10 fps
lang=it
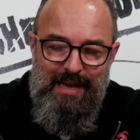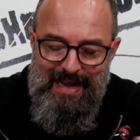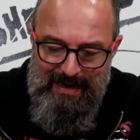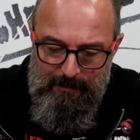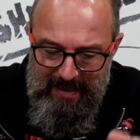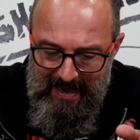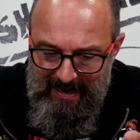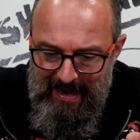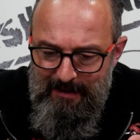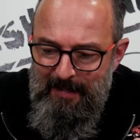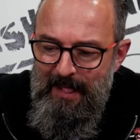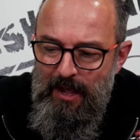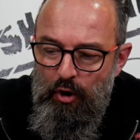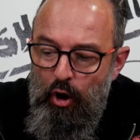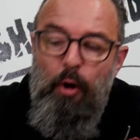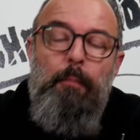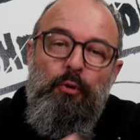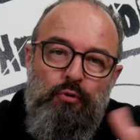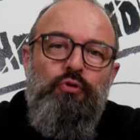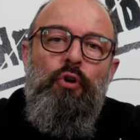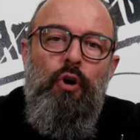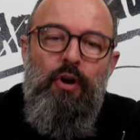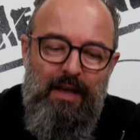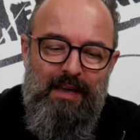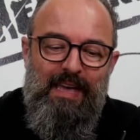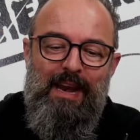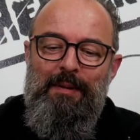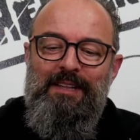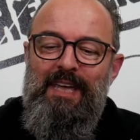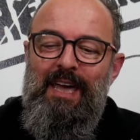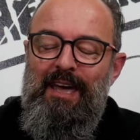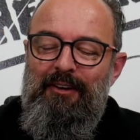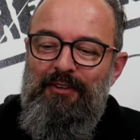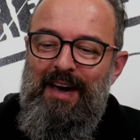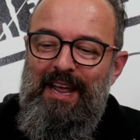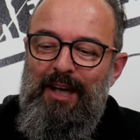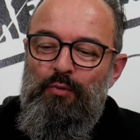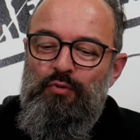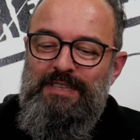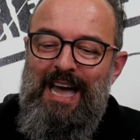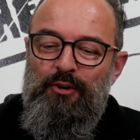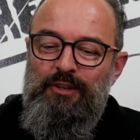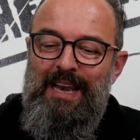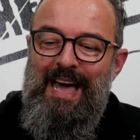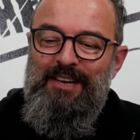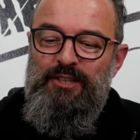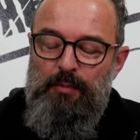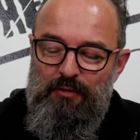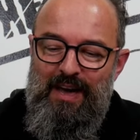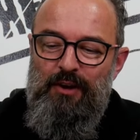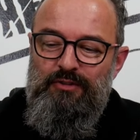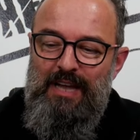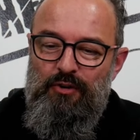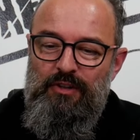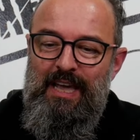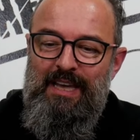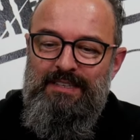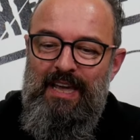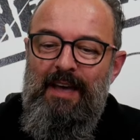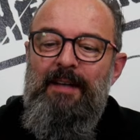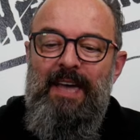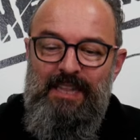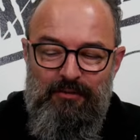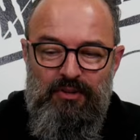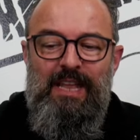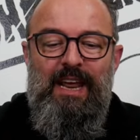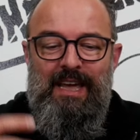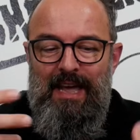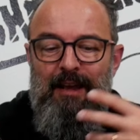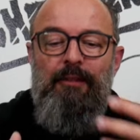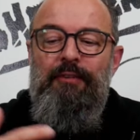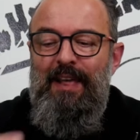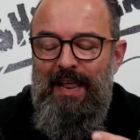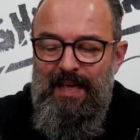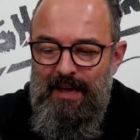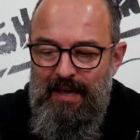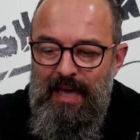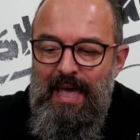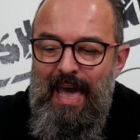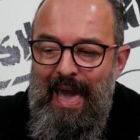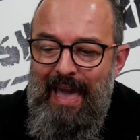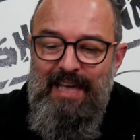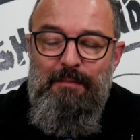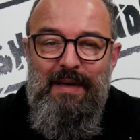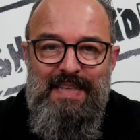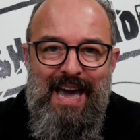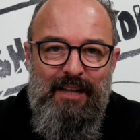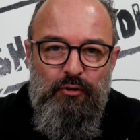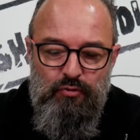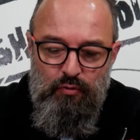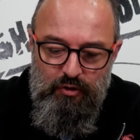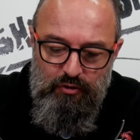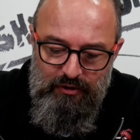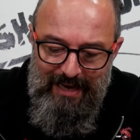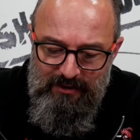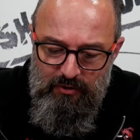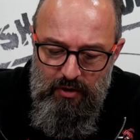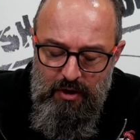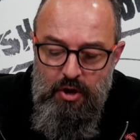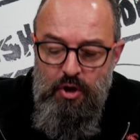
la canna piega, ho potuto eh, chiaramente fare un sacco di lanci, provare un sacco di esche e devo dire che il feeling è immediato su questo oggetto.